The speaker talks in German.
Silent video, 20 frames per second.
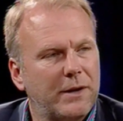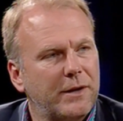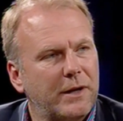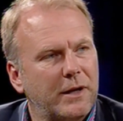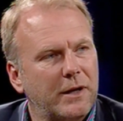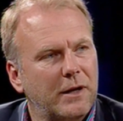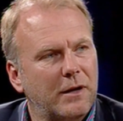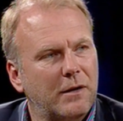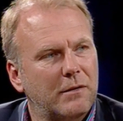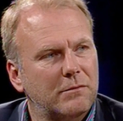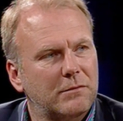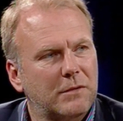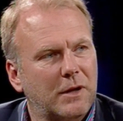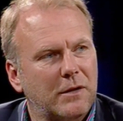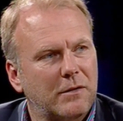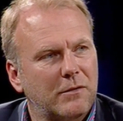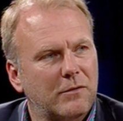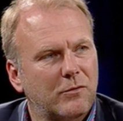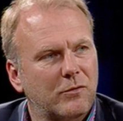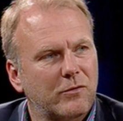da ja
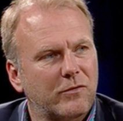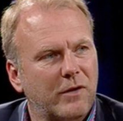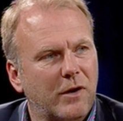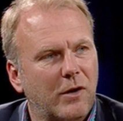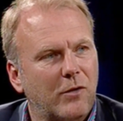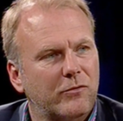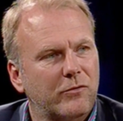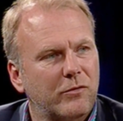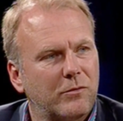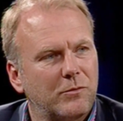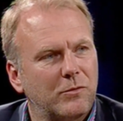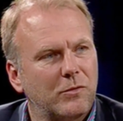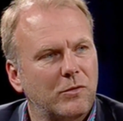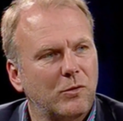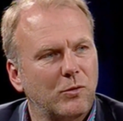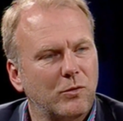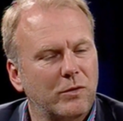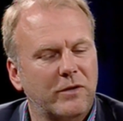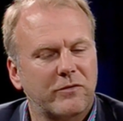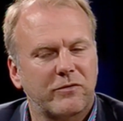dann sozusagen auch zum
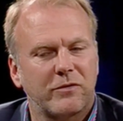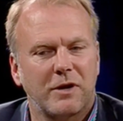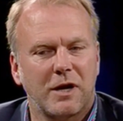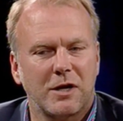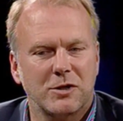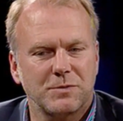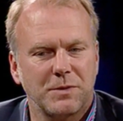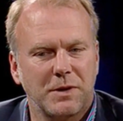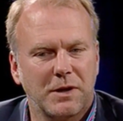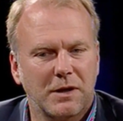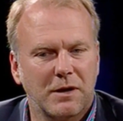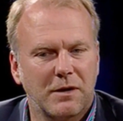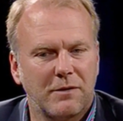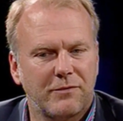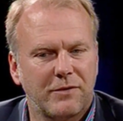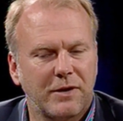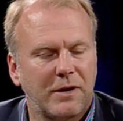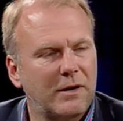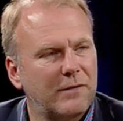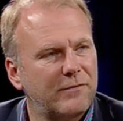Jugendnationalspieler gegangen.
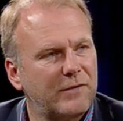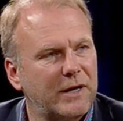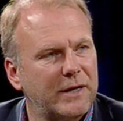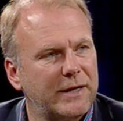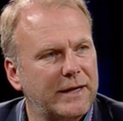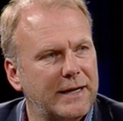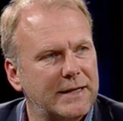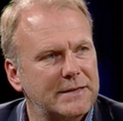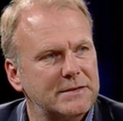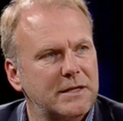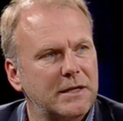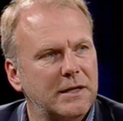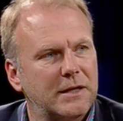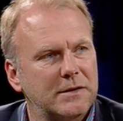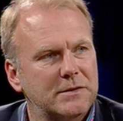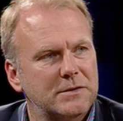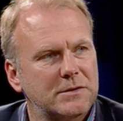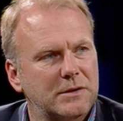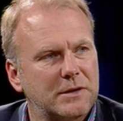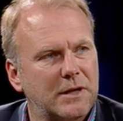Dann war die erste
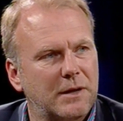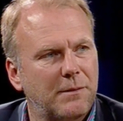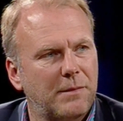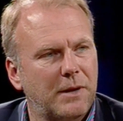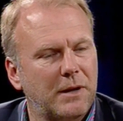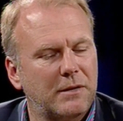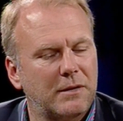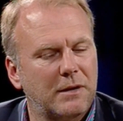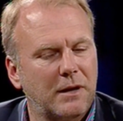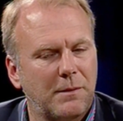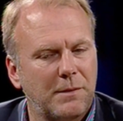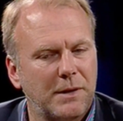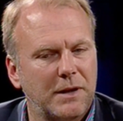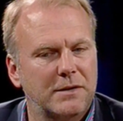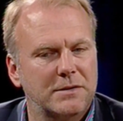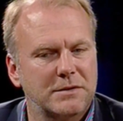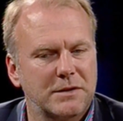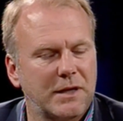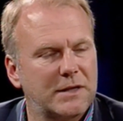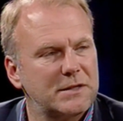Herren zu der
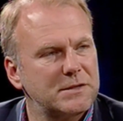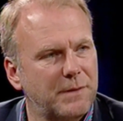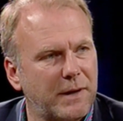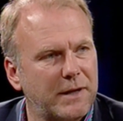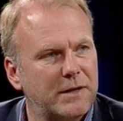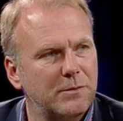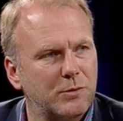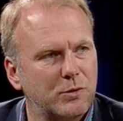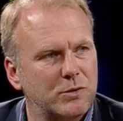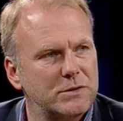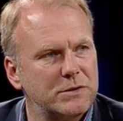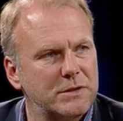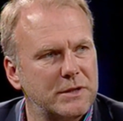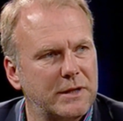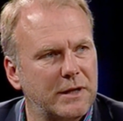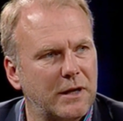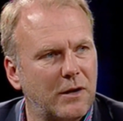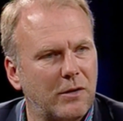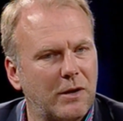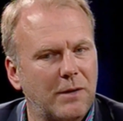damaligen Zeit zweite
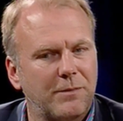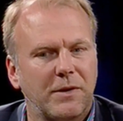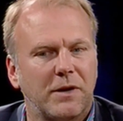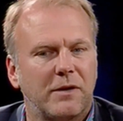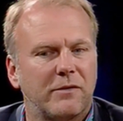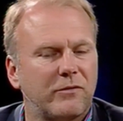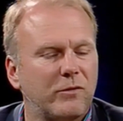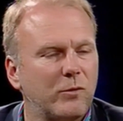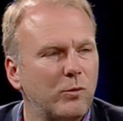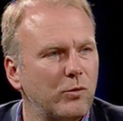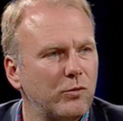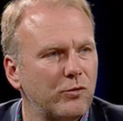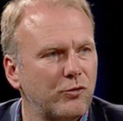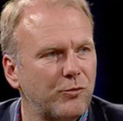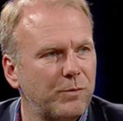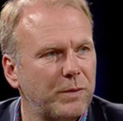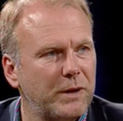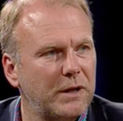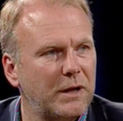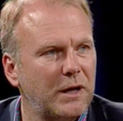Bundesliga und habe dann als
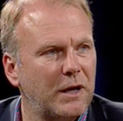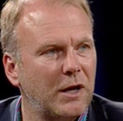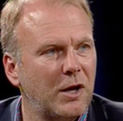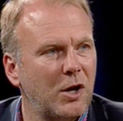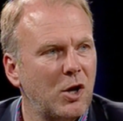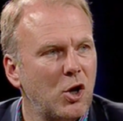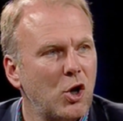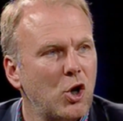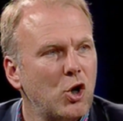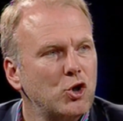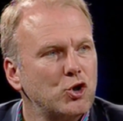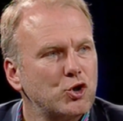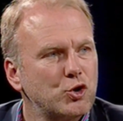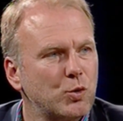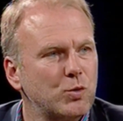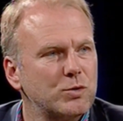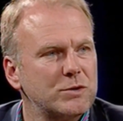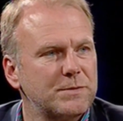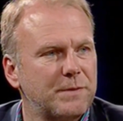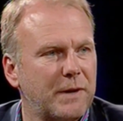Jugendspieler
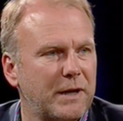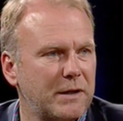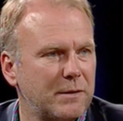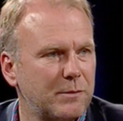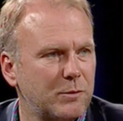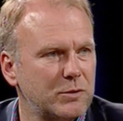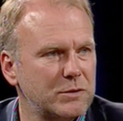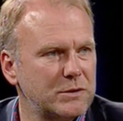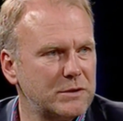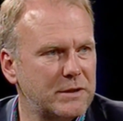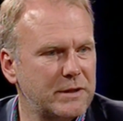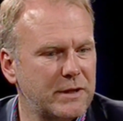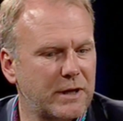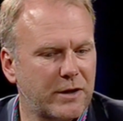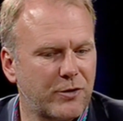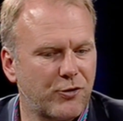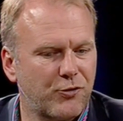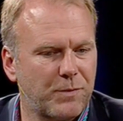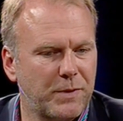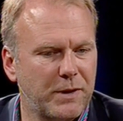schon zweite Bundesliga
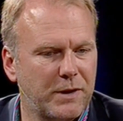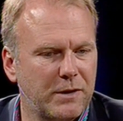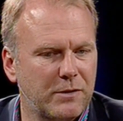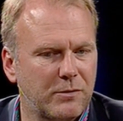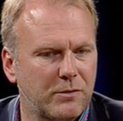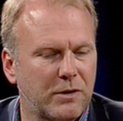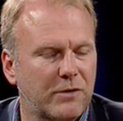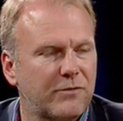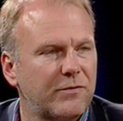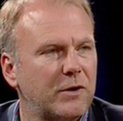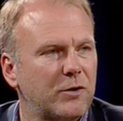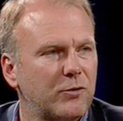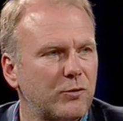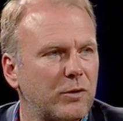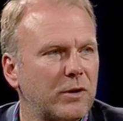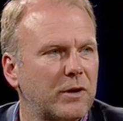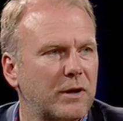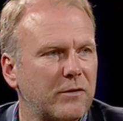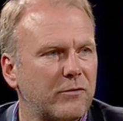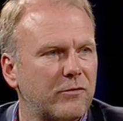gespielt und das war
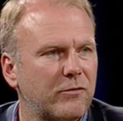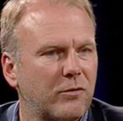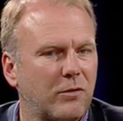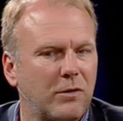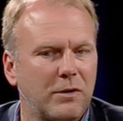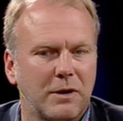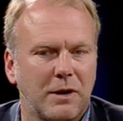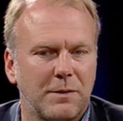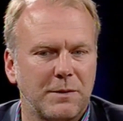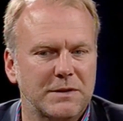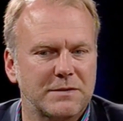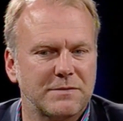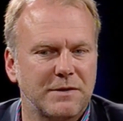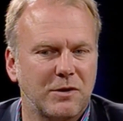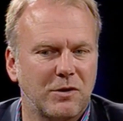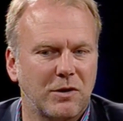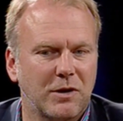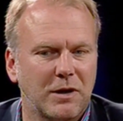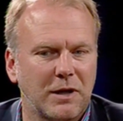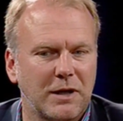natürlich ganz toll. Damals war
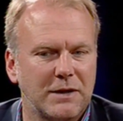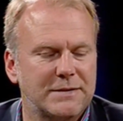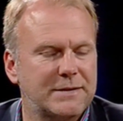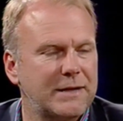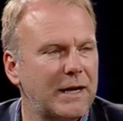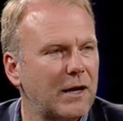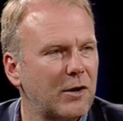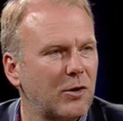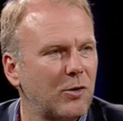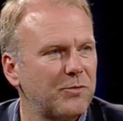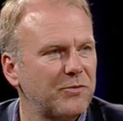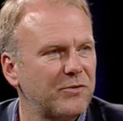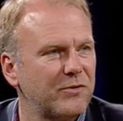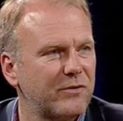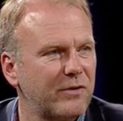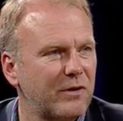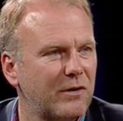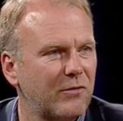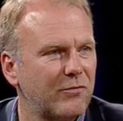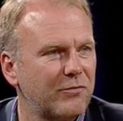noch Heinz Jakobsen,
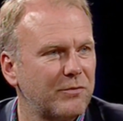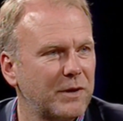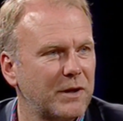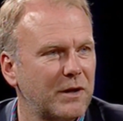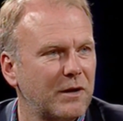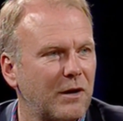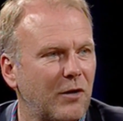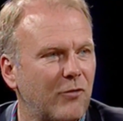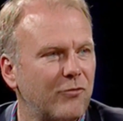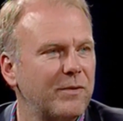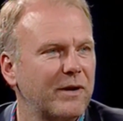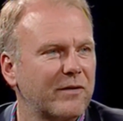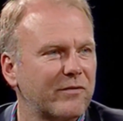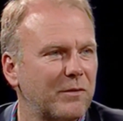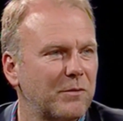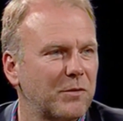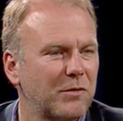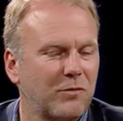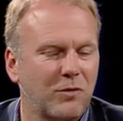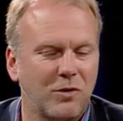ist dann auf mich
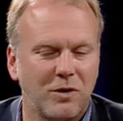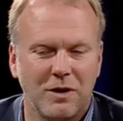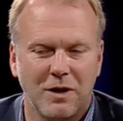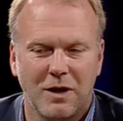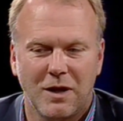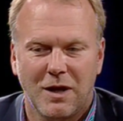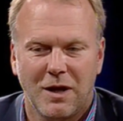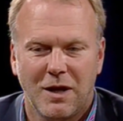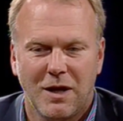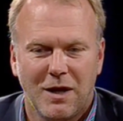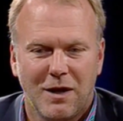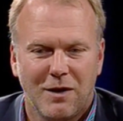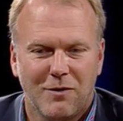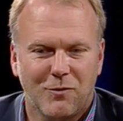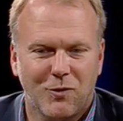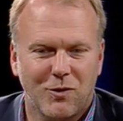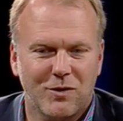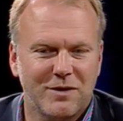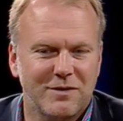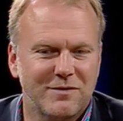aufmerksam geworden. Ja.
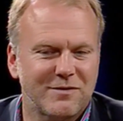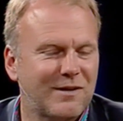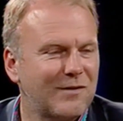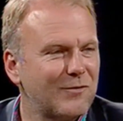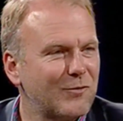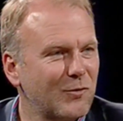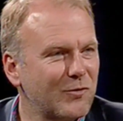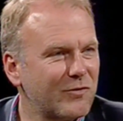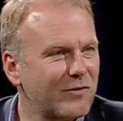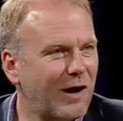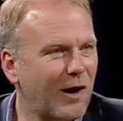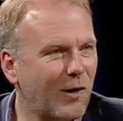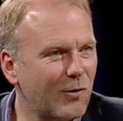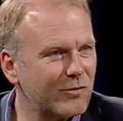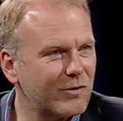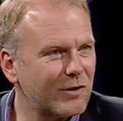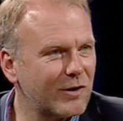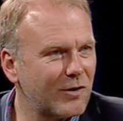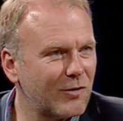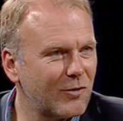Worden ist dann zu uns nach
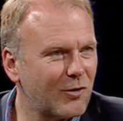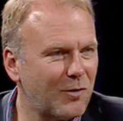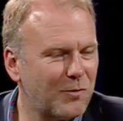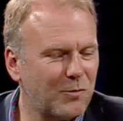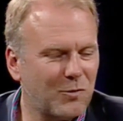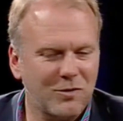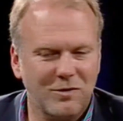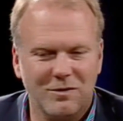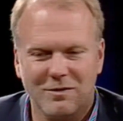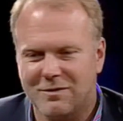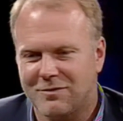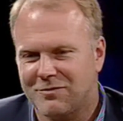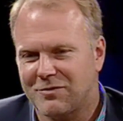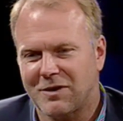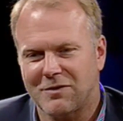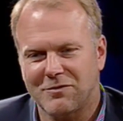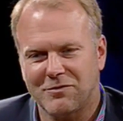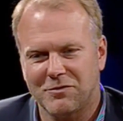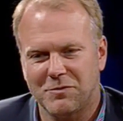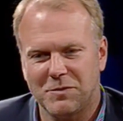Hause gekommen und
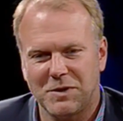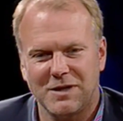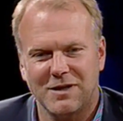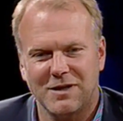war für mich